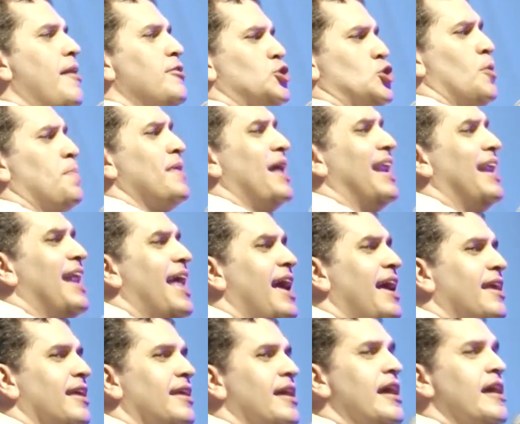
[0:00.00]
sobre a
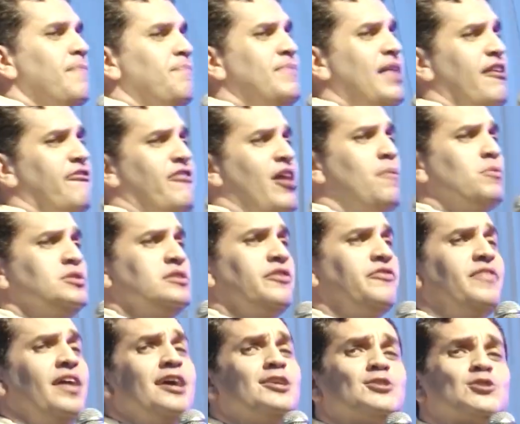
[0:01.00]
lei. Devemos
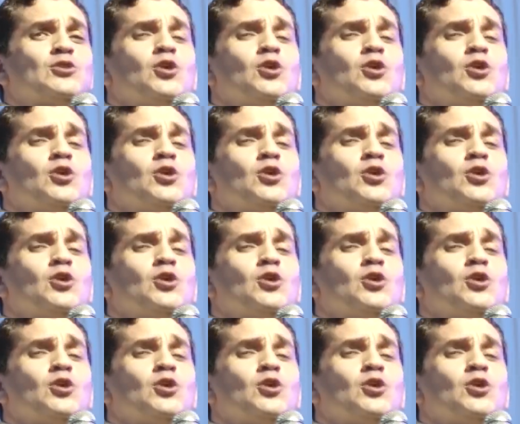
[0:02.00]
viver